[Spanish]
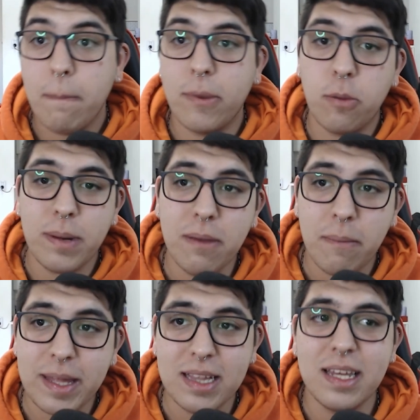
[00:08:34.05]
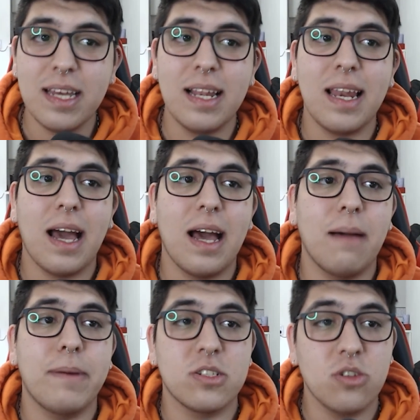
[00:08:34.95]
pero previamente
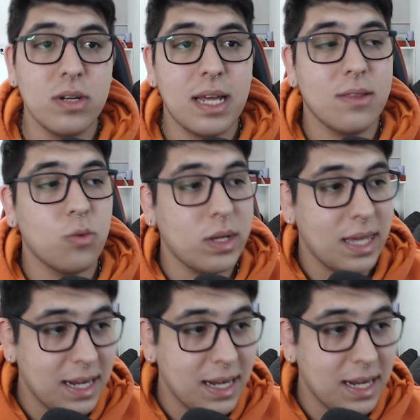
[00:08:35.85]
la persona dueña